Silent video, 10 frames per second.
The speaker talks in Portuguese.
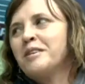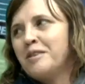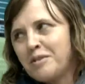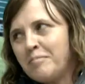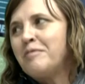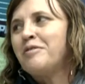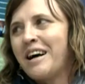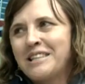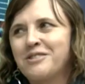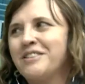que eu também
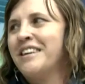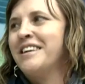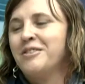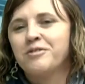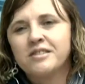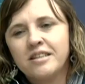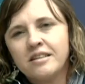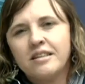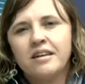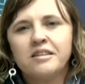faço, né? E eu gostaria
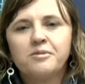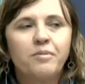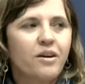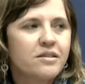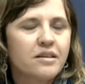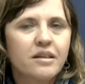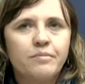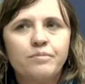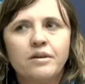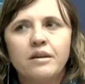de ter a resposta, né?
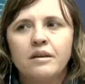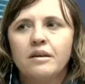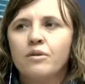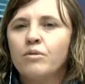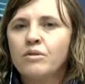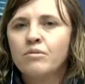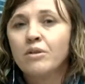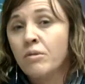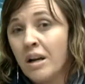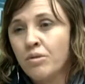Porque enquanto
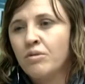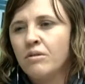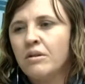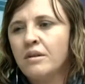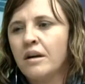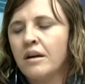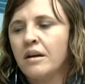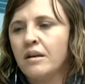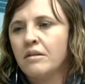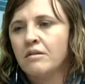educador,
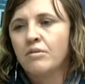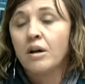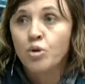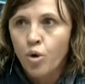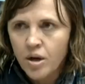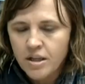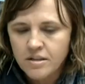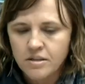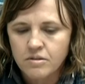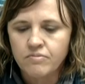né,
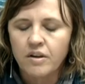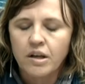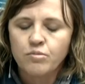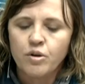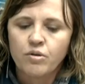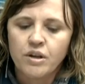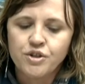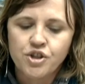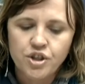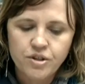educadores, falar do meu
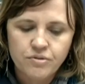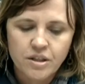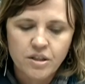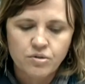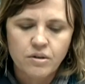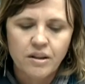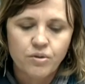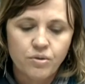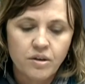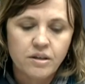coletivo, né, de
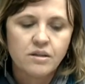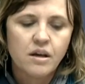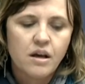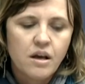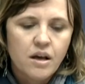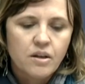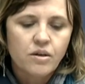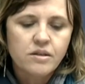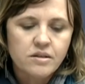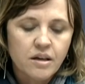educadores,
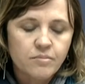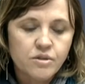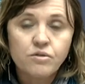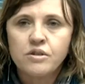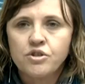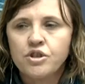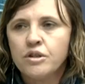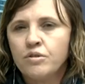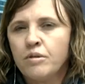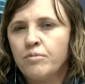nós estamos nos
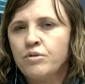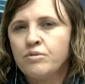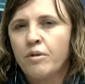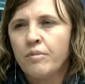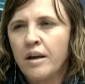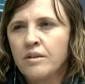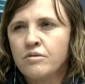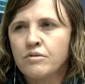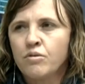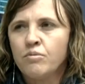sentindo em muitos
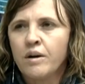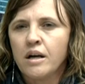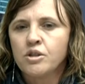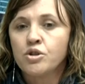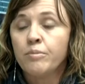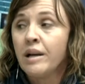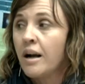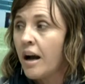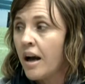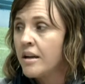momentos com uma
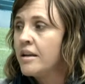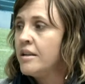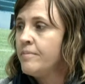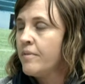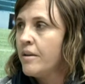sobrecarga